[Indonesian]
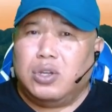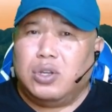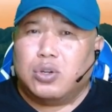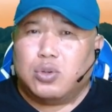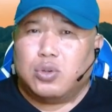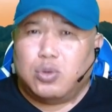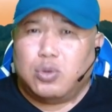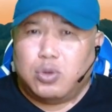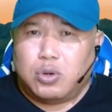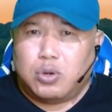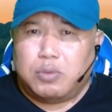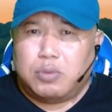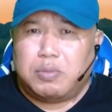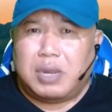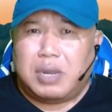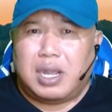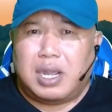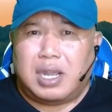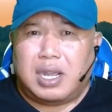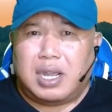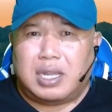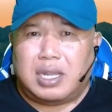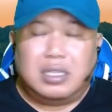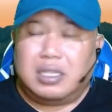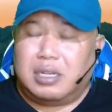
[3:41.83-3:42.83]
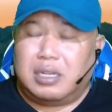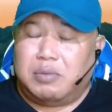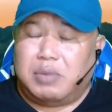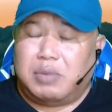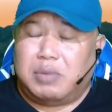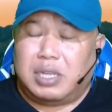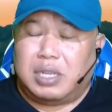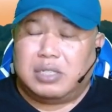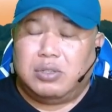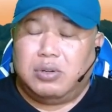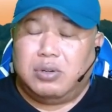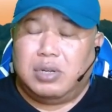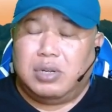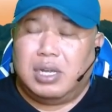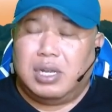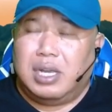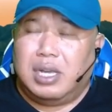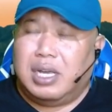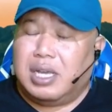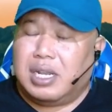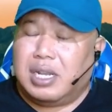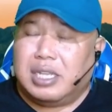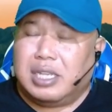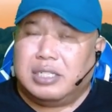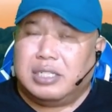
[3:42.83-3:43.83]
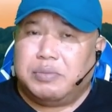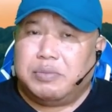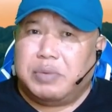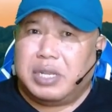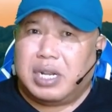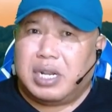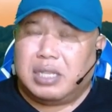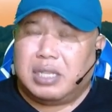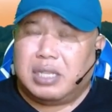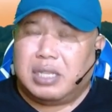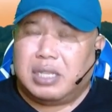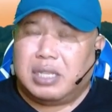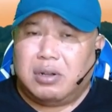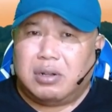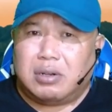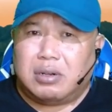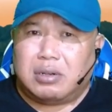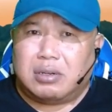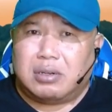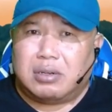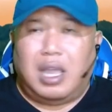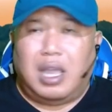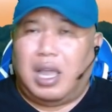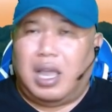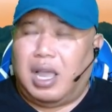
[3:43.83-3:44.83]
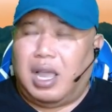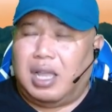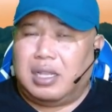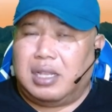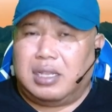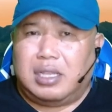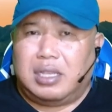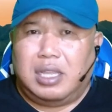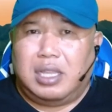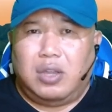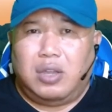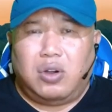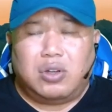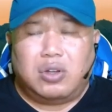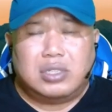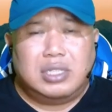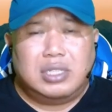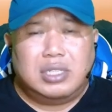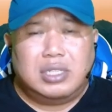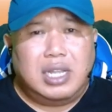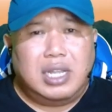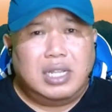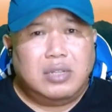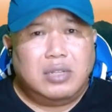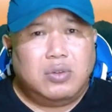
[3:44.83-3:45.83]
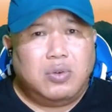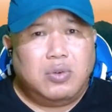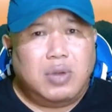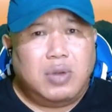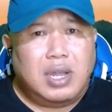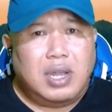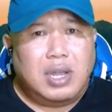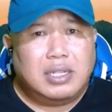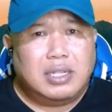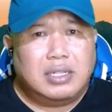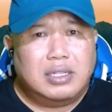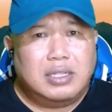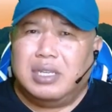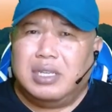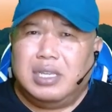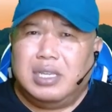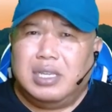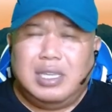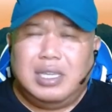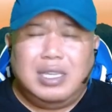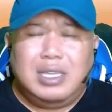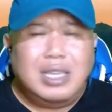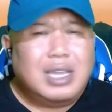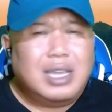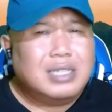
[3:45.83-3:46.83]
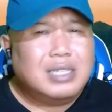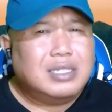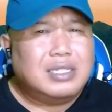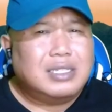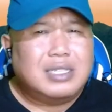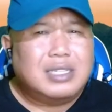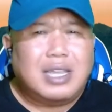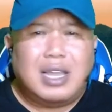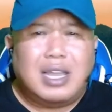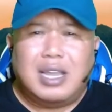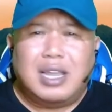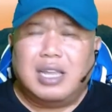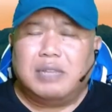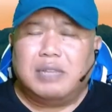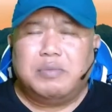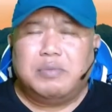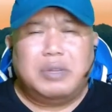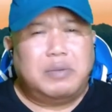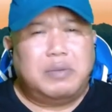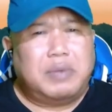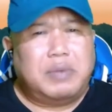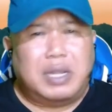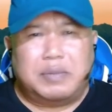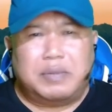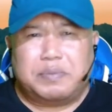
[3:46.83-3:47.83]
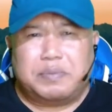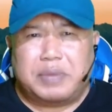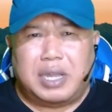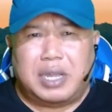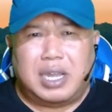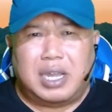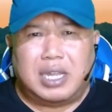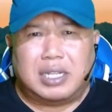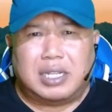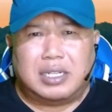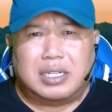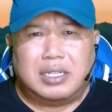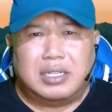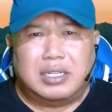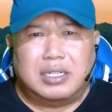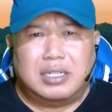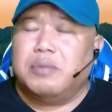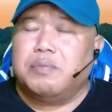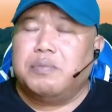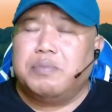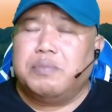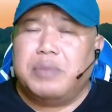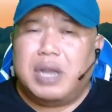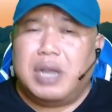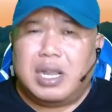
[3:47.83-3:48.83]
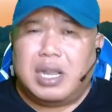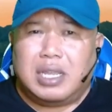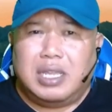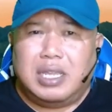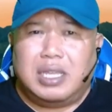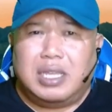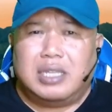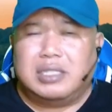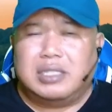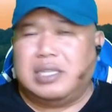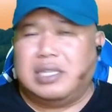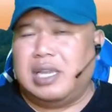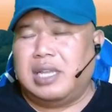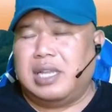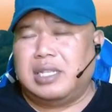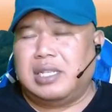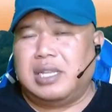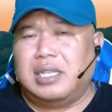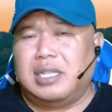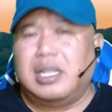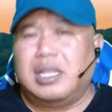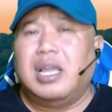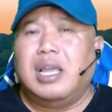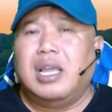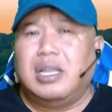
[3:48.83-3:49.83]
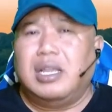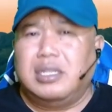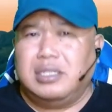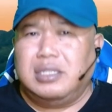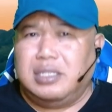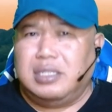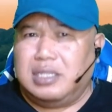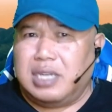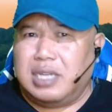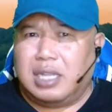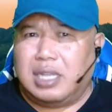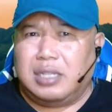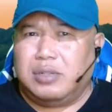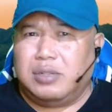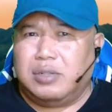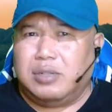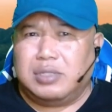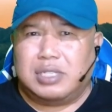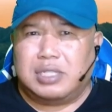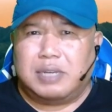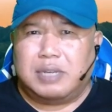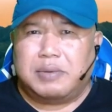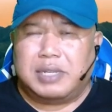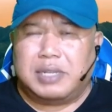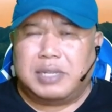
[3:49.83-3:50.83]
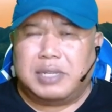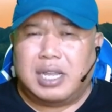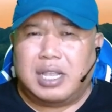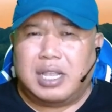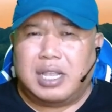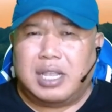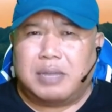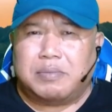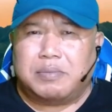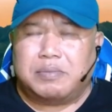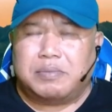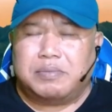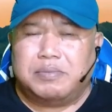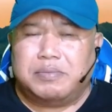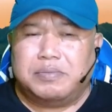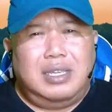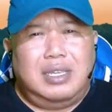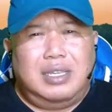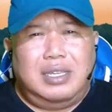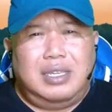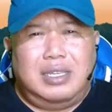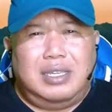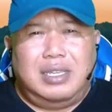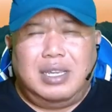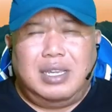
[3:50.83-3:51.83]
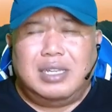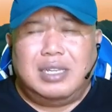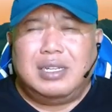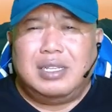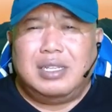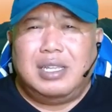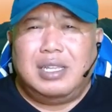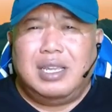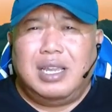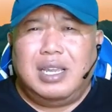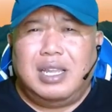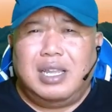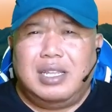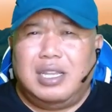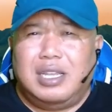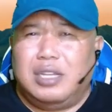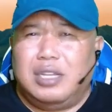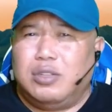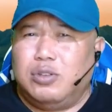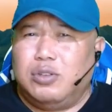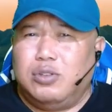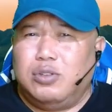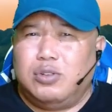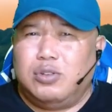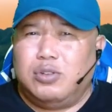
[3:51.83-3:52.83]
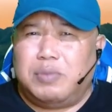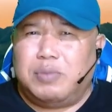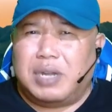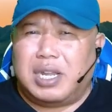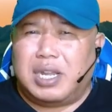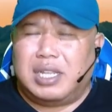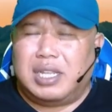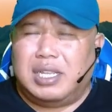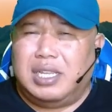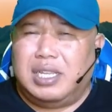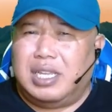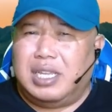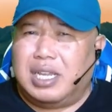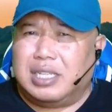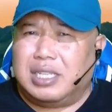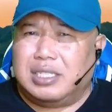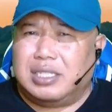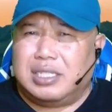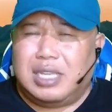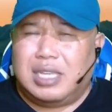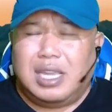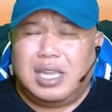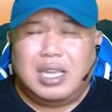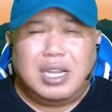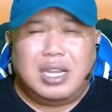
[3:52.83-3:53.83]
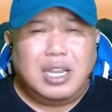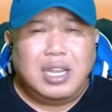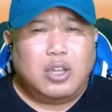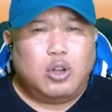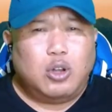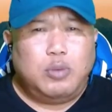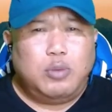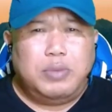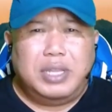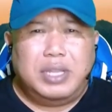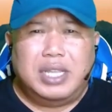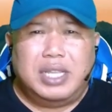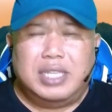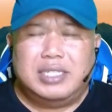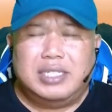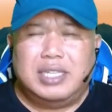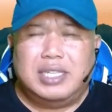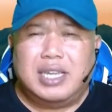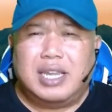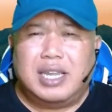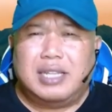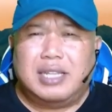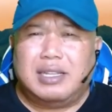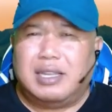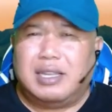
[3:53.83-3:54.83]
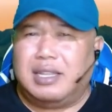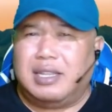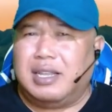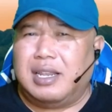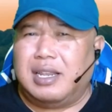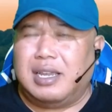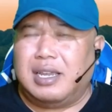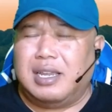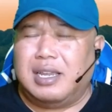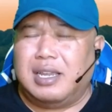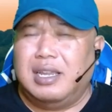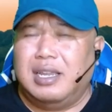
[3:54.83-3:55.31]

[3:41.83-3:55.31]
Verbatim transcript: kurma termasuk Resveratrol, antioksidan kuat yang sangat bermanfaat bagi kesehatan jantung sahabat alam. Yang ketiga dari tujuh makanan yang saya rekomendasikan adalah